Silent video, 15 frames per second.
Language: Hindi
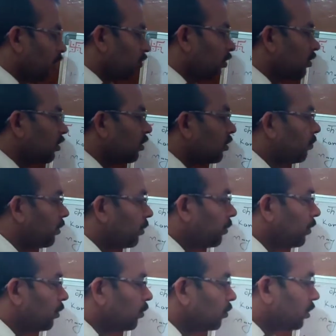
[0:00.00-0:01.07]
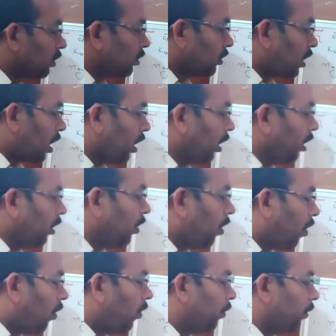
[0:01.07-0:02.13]
का संक्रमण भी हो सकता है
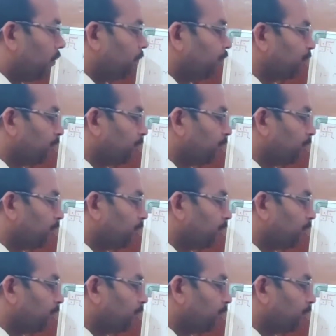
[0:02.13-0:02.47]
और